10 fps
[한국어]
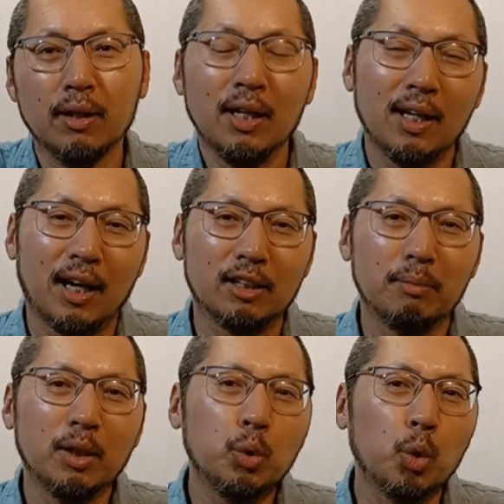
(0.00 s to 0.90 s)

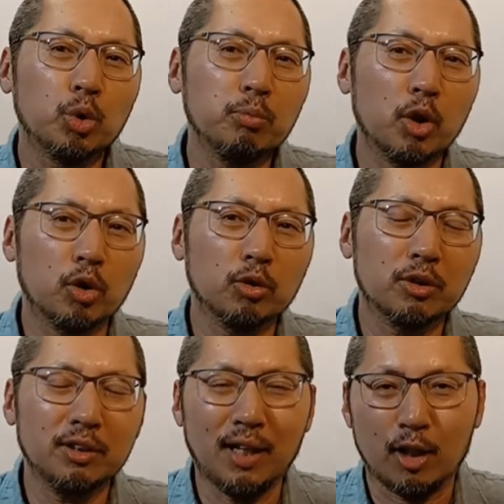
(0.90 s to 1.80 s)
하지만 요즘 여성들은
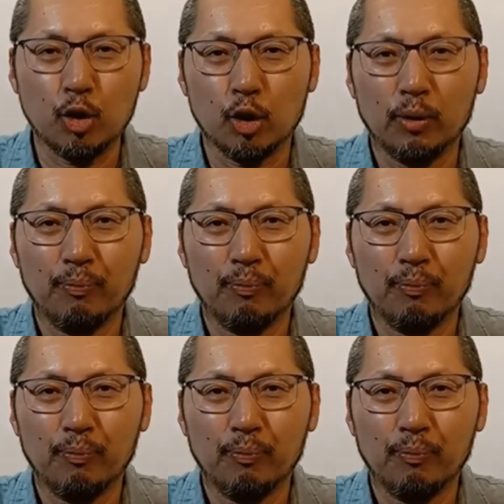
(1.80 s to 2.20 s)
다르죠.